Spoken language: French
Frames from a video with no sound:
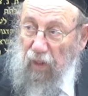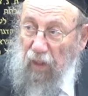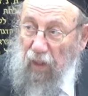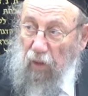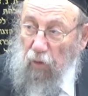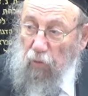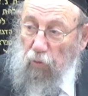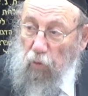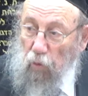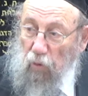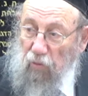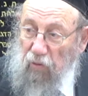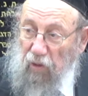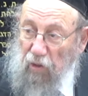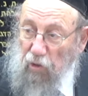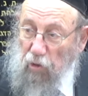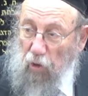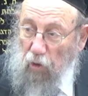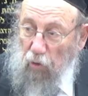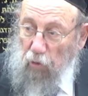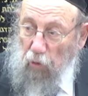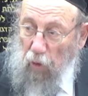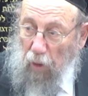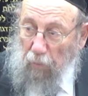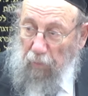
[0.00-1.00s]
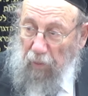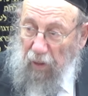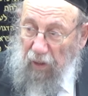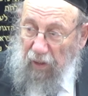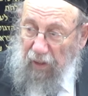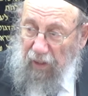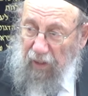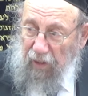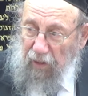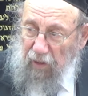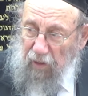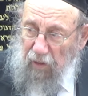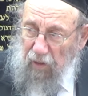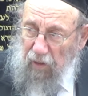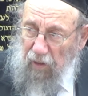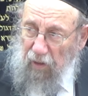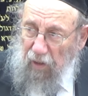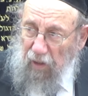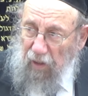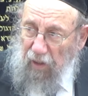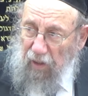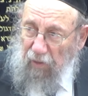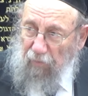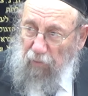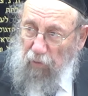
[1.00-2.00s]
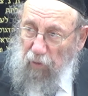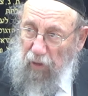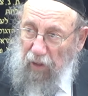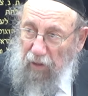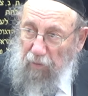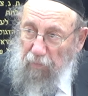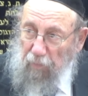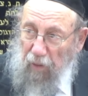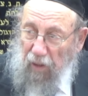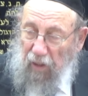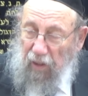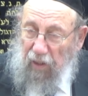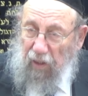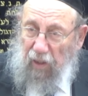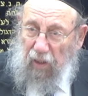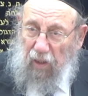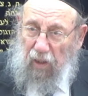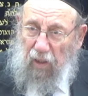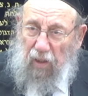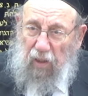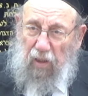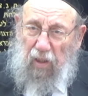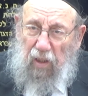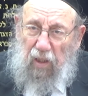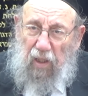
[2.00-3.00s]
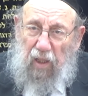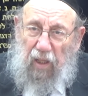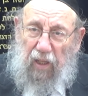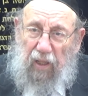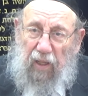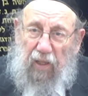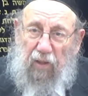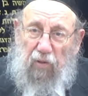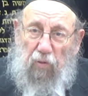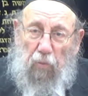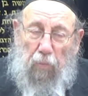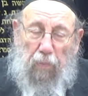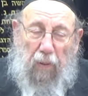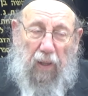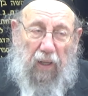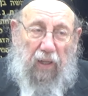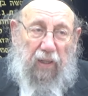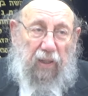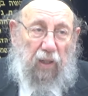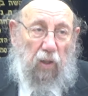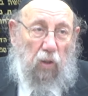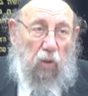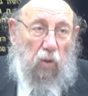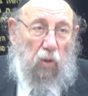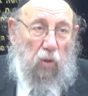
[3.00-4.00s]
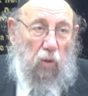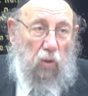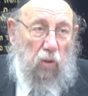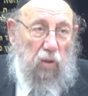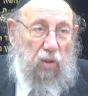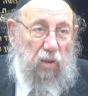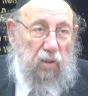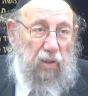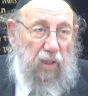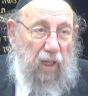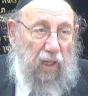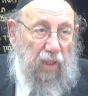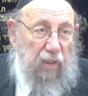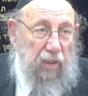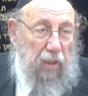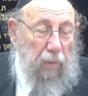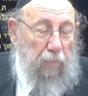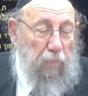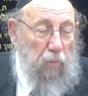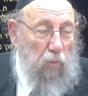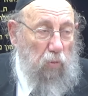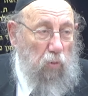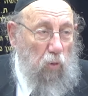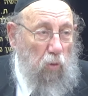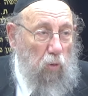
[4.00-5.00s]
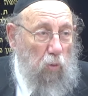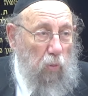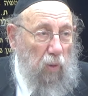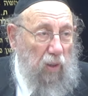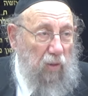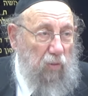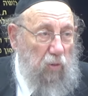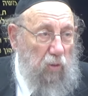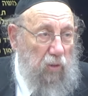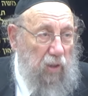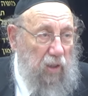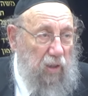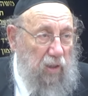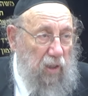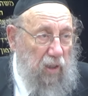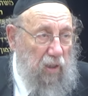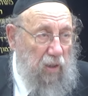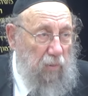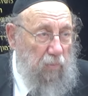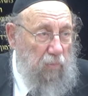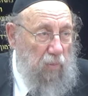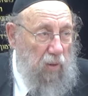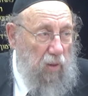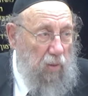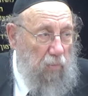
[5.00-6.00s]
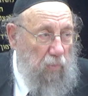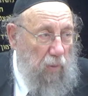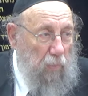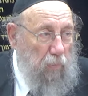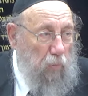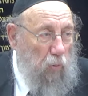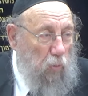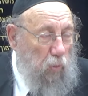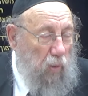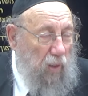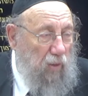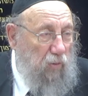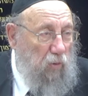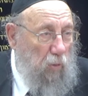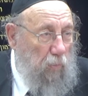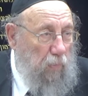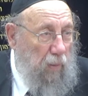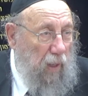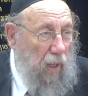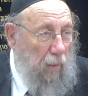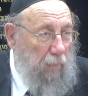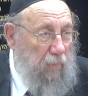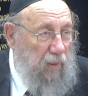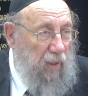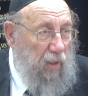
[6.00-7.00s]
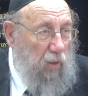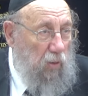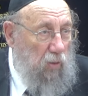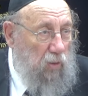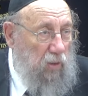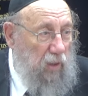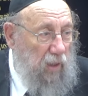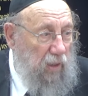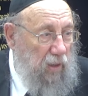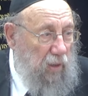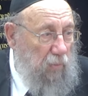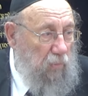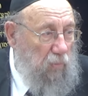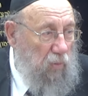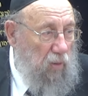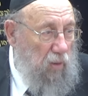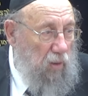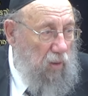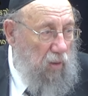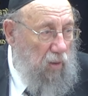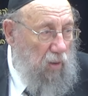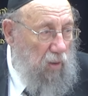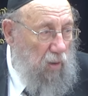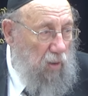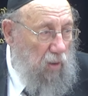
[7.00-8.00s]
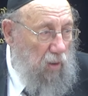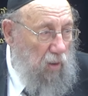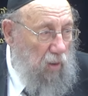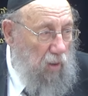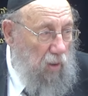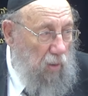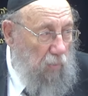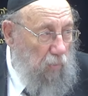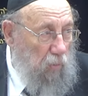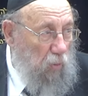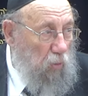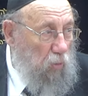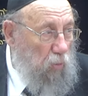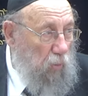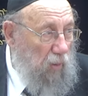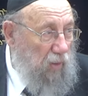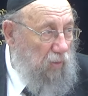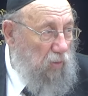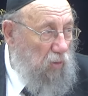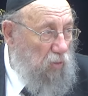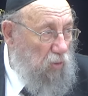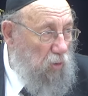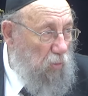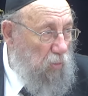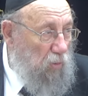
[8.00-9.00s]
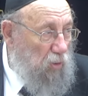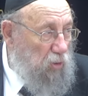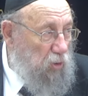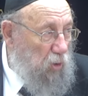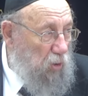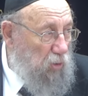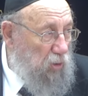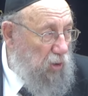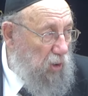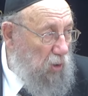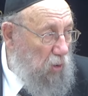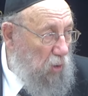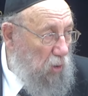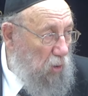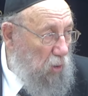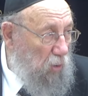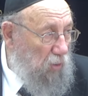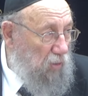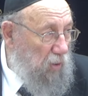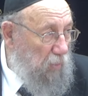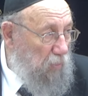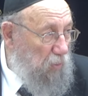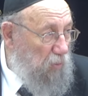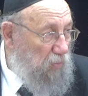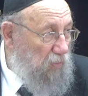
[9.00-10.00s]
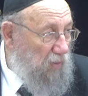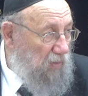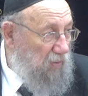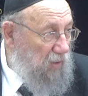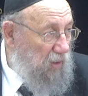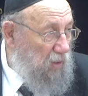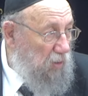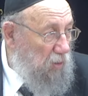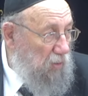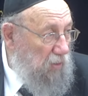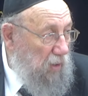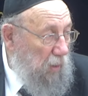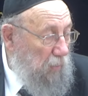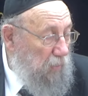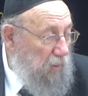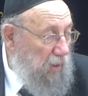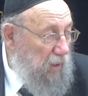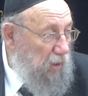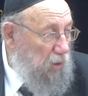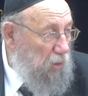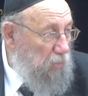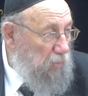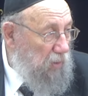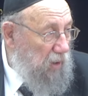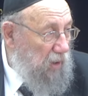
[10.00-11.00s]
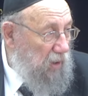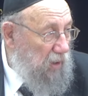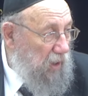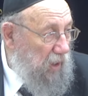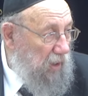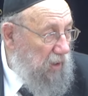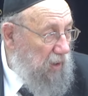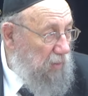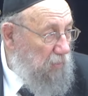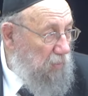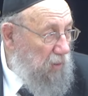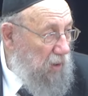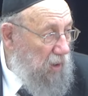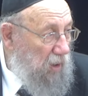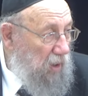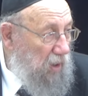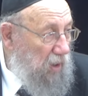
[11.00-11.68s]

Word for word: Alors donc ces gens de Amalek, ils voulaient être malins, et ils ont parlé en Knaanim pour qu'on croit qu'ils sont des Knaanim. Mais pourquoi ils ne sont pas habillés en Knaanim Pourquoi ils ont seulement changé leur langue C'est plus facile de s'habiller comme des knanim